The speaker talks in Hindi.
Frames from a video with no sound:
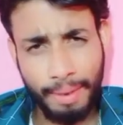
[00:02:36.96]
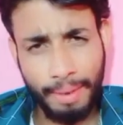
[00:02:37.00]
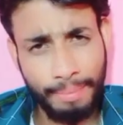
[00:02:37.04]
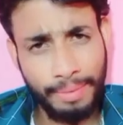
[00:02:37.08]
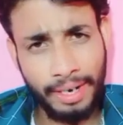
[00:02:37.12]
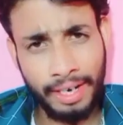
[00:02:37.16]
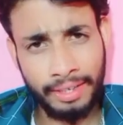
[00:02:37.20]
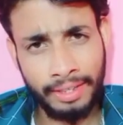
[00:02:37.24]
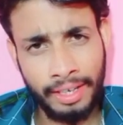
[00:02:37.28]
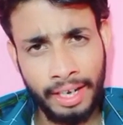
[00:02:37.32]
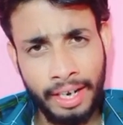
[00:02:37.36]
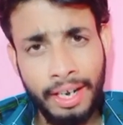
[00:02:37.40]

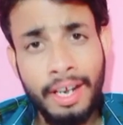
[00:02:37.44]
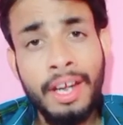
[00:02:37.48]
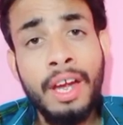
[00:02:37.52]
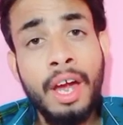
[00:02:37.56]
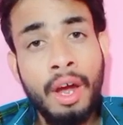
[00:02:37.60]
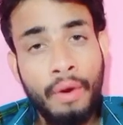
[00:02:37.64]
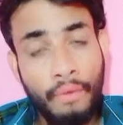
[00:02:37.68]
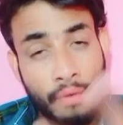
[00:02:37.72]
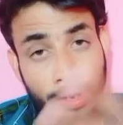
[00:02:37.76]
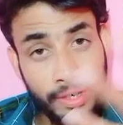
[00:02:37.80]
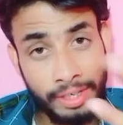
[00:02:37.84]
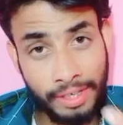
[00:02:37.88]
कम रहता है
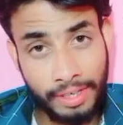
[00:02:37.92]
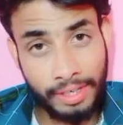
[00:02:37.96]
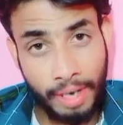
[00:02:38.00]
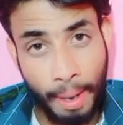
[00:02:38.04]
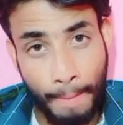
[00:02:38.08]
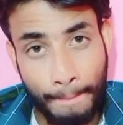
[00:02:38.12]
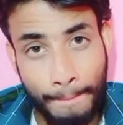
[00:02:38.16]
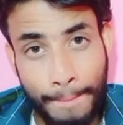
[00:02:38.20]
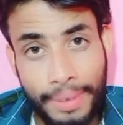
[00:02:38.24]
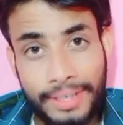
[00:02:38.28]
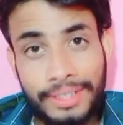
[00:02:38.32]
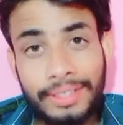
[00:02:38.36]
बट
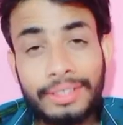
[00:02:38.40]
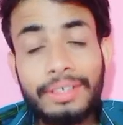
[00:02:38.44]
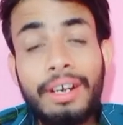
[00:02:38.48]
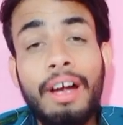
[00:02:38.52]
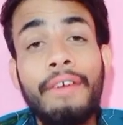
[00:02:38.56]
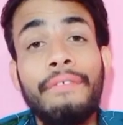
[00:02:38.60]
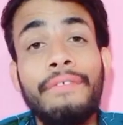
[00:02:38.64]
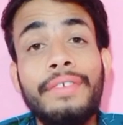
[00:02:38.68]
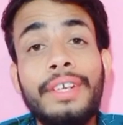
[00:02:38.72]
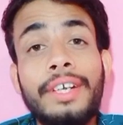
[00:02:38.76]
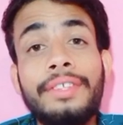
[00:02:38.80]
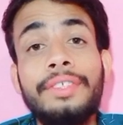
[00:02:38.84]
नंबर्स
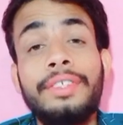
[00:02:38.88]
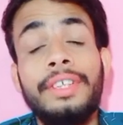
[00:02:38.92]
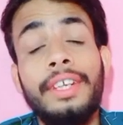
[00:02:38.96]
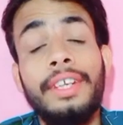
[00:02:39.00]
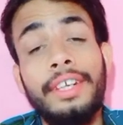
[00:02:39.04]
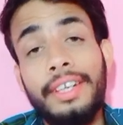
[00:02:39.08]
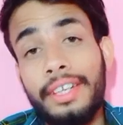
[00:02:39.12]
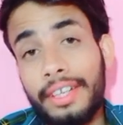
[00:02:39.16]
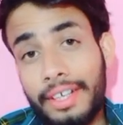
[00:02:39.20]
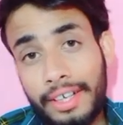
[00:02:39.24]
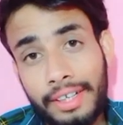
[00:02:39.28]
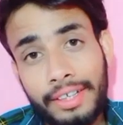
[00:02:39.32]
काफ़ी
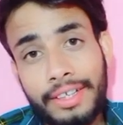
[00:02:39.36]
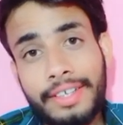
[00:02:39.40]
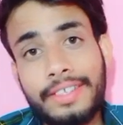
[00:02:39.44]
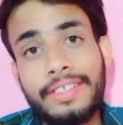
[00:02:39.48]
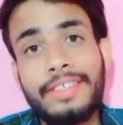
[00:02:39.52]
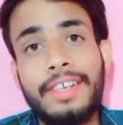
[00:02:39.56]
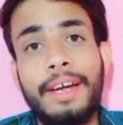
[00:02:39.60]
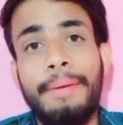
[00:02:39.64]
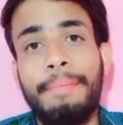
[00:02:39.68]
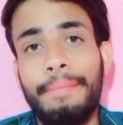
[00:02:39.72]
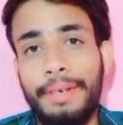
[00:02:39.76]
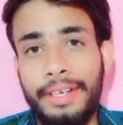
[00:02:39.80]
अच्छे निकल
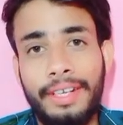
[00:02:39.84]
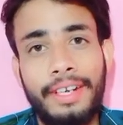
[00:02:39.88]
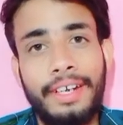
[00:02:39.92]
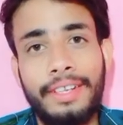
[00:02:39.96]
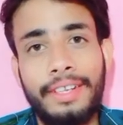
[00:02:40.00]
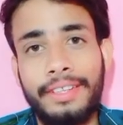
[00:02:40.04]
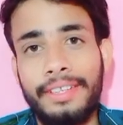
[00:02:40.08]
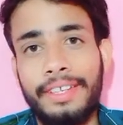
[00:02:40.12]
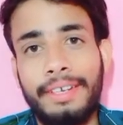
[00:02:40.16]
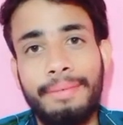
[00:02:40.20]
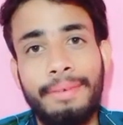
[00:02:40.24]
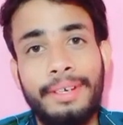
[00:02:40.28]
के सामने
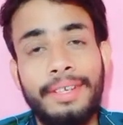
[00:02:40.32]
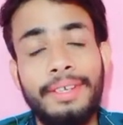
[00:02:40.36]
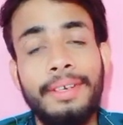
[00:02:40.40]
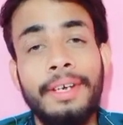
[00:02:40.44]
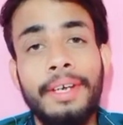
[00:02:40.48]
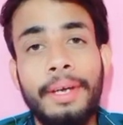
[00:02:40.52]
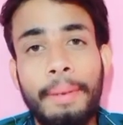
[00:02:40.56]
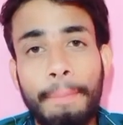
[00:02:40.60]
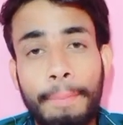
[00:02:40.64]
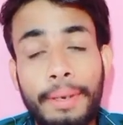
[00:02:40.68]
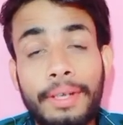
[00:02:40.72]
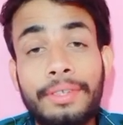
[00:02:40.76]
आते हैं भाई
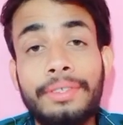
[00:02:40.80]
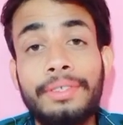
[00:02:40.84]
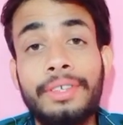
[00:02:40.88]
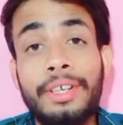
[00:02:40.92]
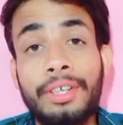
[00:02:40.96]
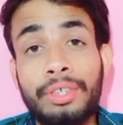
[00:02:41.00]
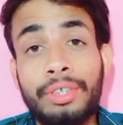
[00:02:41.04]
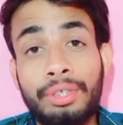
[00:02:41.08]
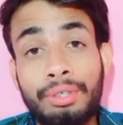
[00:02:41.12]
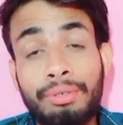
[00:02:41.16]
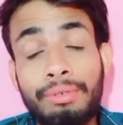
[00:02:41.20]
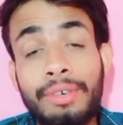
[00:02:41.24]

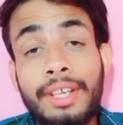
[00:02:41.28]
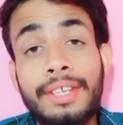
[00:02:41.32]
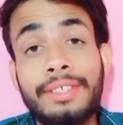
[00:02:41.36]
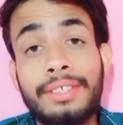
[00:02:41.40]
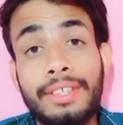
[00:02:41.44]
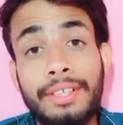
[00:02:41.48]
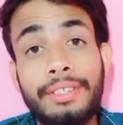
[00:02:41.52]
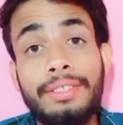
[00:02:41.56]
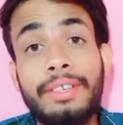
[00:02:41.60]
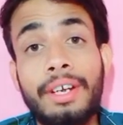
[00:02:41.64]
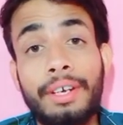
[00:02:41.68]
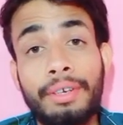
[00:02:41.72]
पंद्रह सोलह
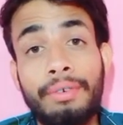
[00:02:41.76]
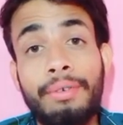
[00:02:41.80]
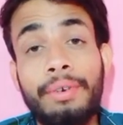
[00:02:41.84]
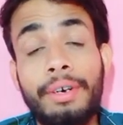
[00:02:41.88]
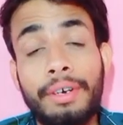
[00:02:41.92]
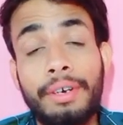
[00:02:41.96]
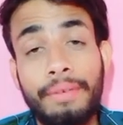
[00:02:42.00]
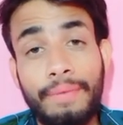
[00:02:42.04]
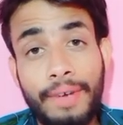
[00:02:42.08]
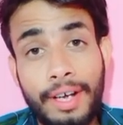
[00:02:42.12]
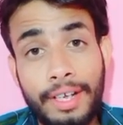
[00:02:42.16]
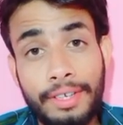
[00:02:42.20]
सत्रह
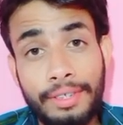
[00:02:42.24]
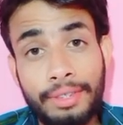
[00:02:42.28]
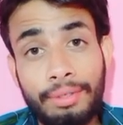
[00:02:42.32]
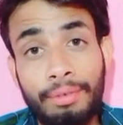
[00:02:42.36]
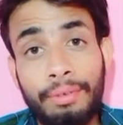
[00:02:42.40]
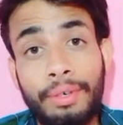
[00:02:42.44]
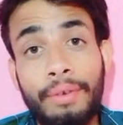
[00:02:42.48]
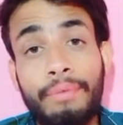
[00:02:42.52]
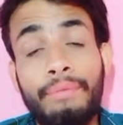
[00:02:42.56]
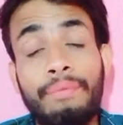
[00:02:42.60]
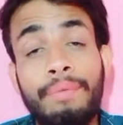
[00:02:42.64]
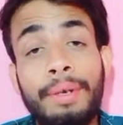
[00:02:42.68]
करोड़ एडवांस
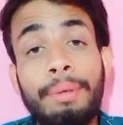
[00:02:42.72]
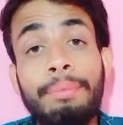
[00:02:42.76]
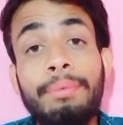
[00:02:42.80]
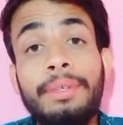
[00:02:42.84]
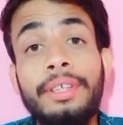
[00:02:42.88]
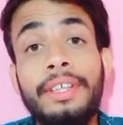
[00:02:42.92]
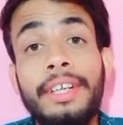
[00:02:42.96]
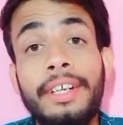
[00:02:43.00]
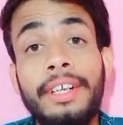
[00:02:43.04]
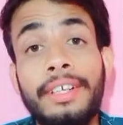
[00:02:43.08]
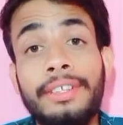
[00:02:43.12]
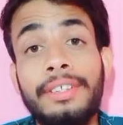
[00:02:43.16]
और
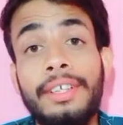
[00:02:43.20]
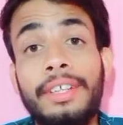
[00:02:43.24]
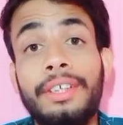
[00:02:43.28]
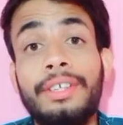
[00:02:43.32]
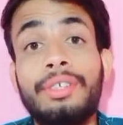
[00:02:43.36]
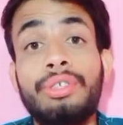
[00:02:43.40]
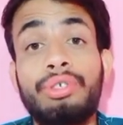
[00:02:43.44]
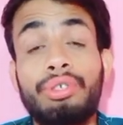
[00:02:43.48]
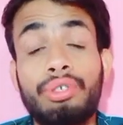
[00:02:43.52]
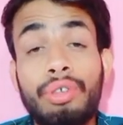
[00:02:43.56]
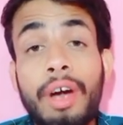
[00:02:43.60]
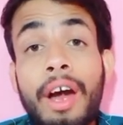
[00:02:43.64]
फिफ्टी ईयर से
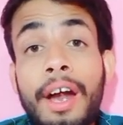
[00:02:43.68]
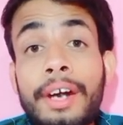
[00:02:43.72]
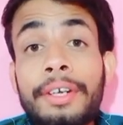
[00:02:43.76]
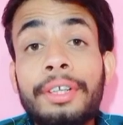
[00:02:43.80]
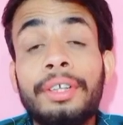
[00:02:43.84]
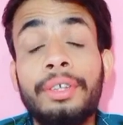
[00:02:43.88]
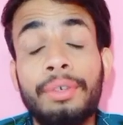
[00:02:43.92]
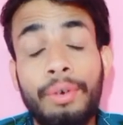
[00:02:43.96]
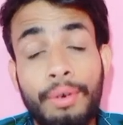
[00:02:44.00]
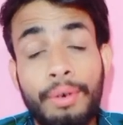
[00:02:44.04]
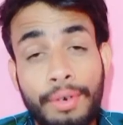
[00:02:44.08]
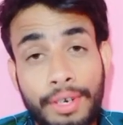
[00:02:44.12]
लेकर
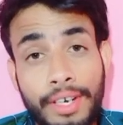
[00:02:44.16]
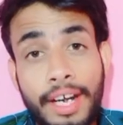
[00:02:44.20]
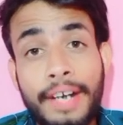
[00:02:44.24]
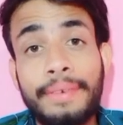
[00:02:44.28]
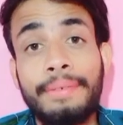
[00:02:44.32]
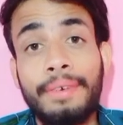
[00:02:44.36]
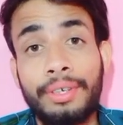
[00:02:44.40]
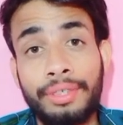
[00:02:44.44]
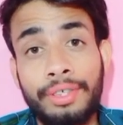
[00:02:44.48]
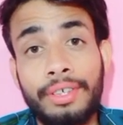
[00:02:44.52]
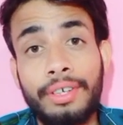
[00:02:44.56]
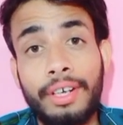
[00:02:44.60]
साठ करोड़
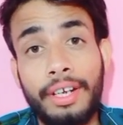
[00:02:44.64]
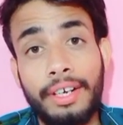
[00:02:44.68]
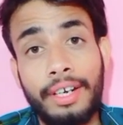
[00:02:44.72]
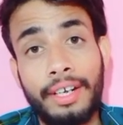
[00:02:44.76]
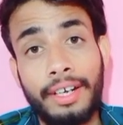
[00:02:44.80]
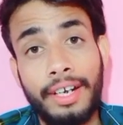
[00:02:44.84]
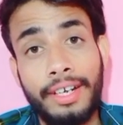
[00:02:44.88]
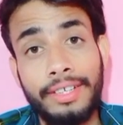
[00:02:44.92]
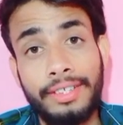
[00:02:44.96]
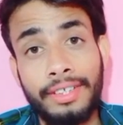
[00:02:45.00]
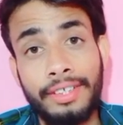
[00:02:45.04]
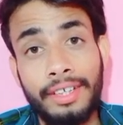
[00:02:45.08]
नेट क्वेश्चन
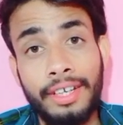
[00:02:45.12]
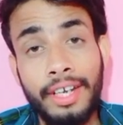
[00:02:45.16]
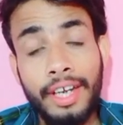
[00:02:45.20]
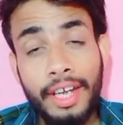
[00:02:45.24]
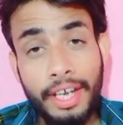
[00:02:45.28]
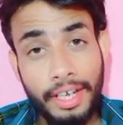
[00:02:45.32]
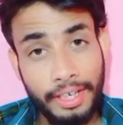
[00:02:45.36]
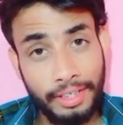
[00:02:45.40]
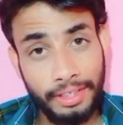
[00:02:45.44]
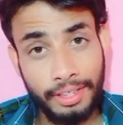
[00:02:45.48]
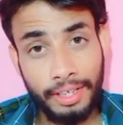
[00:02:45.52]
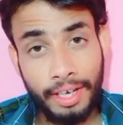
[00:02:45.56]
करना गाइज
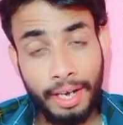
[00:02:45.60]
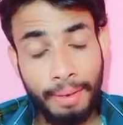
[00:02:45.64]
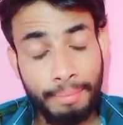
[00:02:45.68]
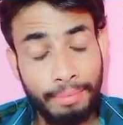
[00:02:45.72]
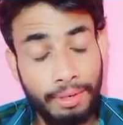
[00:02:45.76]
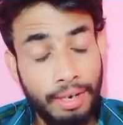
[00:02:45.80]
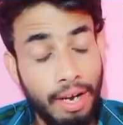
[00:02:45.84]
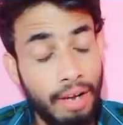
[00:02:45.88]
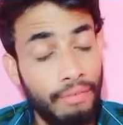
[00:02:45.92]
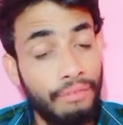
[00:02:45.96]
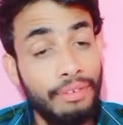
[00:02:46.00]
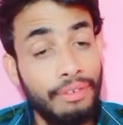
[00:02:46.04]
ये
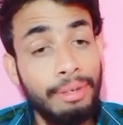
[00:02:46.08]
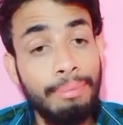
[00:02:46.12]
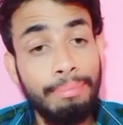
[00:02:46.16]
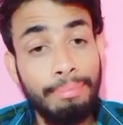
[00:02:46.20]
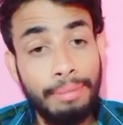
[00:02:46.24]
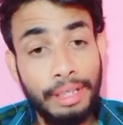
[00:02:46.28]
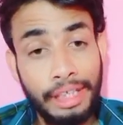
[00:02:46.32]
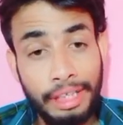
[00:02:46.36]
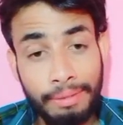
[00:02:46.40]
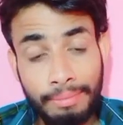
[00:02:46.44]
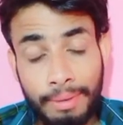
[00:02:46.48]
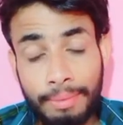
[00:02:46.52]
हम काफ़ी
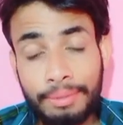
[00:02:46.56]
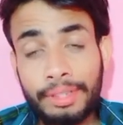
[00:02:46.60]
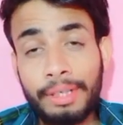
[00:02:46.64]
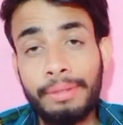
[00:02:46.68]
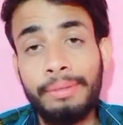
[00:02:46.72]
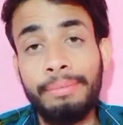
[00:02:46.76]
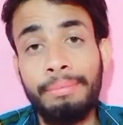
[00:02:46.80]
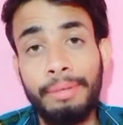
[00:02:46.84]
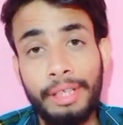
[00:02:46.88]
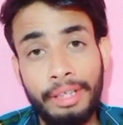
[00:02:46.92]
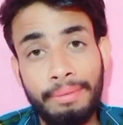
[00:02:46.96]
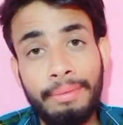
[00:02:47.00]
मिनिमम
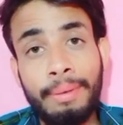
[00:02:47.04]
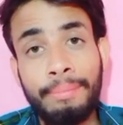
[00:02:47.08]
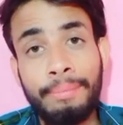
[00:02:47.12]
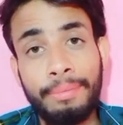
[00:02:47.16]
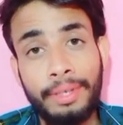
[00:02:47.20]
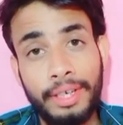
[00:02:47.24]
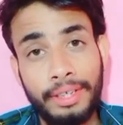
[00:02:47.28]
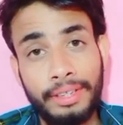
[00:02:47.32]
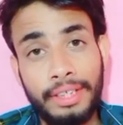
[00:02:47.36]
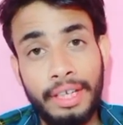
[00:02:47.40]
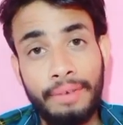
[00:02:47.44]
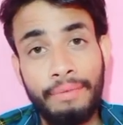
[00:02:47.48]
से
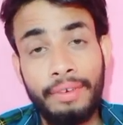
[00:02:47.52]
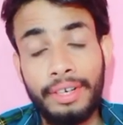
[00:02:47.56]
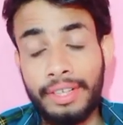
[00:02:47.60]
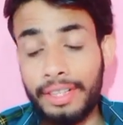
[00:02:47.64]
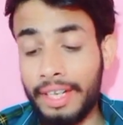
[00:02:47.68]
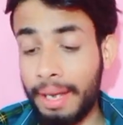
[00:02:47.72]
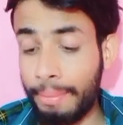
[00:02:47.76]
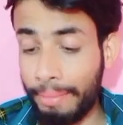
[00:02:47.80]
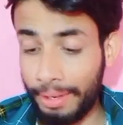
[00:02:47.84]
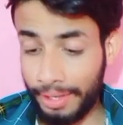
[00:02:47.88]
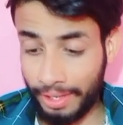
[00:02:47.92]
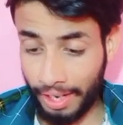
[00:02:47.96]
मिनिमम देखते हैं
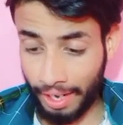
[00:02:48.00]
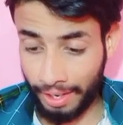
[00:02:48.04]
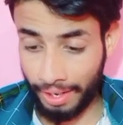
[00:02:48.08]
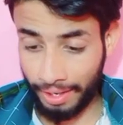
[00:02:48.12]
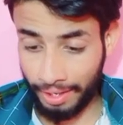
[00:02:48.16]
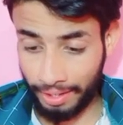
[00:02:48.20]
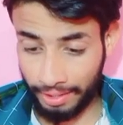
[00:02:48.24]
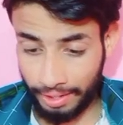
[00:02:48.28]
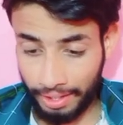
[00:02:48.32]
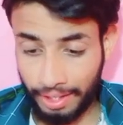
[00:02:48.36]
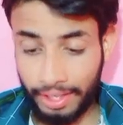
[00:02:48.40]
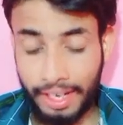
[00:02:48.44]
बट यहाँ पर
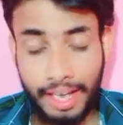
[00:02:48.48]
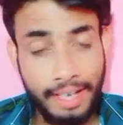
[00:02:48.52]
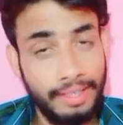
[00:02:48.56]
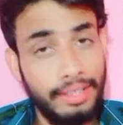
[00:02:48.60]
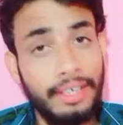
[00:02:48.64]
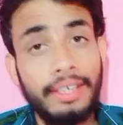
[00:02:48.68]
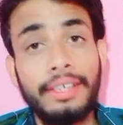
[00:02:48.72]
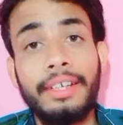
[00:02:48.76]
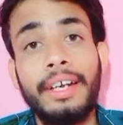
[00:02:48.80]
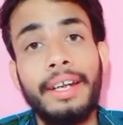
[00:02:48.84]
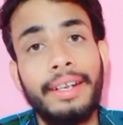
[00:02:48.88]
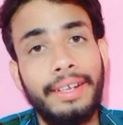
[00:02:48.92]
टाइगर थ्री ने
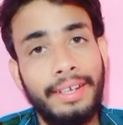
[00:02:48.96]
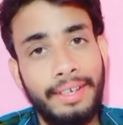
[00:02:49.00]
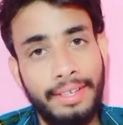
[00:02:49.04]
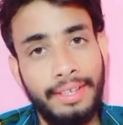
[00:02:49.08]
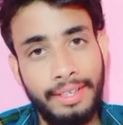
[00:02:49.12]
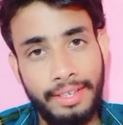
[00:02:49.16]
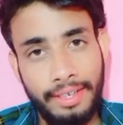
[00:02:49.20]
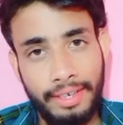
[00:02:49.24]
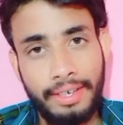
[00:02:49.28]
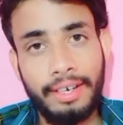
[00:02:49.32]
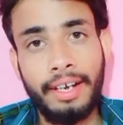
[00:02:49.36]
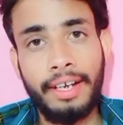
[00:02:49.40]
ऐसा
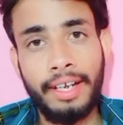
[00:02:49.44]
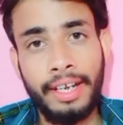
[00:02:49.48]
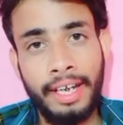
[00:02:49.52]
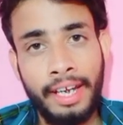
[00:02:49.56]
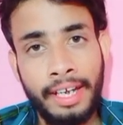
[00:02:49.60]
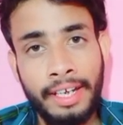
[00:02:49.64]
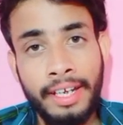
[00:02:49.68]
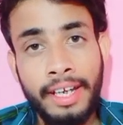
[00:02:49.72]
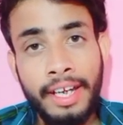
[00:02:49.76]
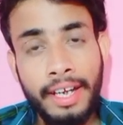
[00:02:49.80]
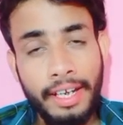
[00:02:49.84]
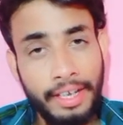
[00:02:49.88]
करके
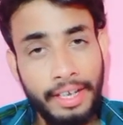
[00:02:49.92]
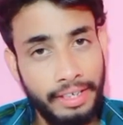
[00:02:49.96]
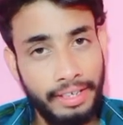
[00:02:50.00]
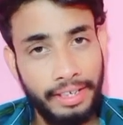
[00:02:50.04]
दिखाया है